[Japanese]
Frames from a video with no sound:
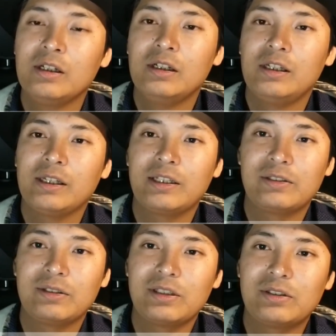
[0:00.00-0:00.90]
えー、引き
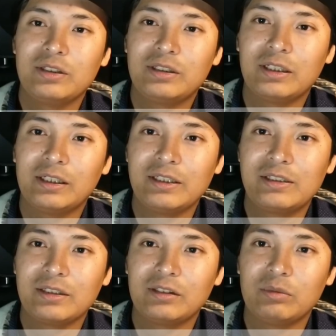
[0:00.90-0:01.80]
続き Twitter や
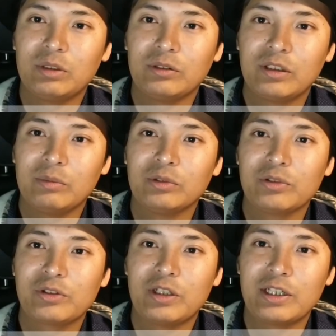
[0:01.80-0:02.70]
Instagram などでも投
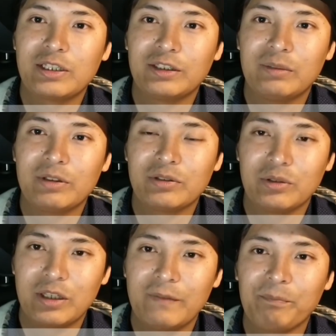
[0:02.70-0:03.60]
資の話やってますの
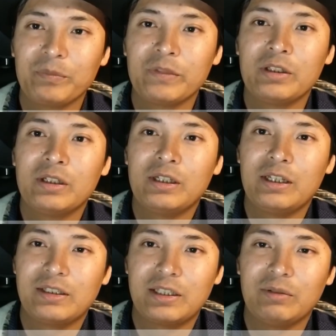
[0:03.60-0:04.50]
で、
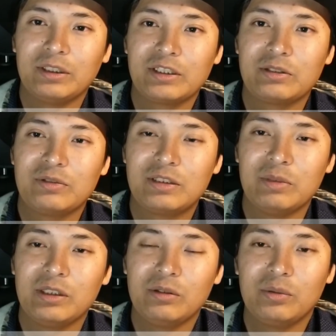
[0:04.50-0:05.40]
えー、ぜひ私、藤
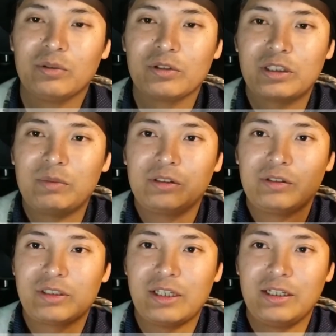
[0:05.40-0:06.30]
マナをフォローしてみてくだ
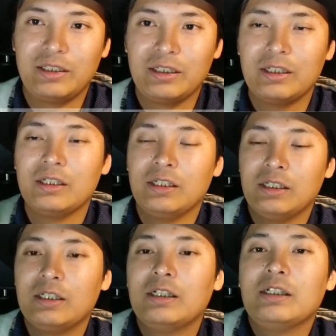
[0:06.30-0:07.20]
さい。
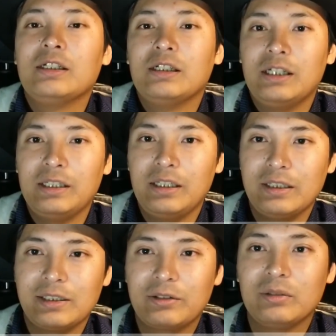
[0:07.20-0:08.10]
はい、えー、
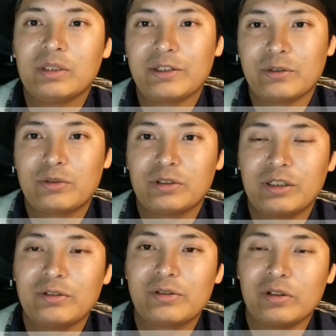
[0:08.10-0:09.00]
じゃあ今日も仮想通貨
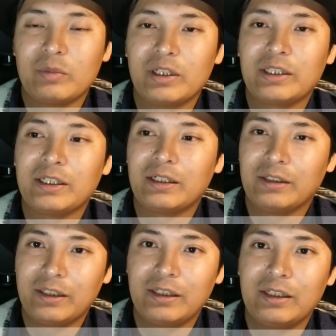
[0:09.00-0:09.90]
ニュース読み上げてから
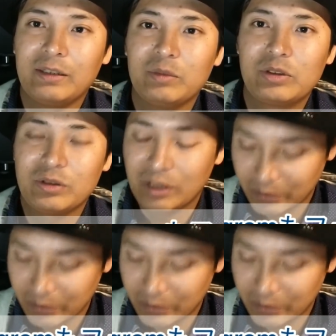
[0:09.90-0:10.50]
ね、えー、6つの仮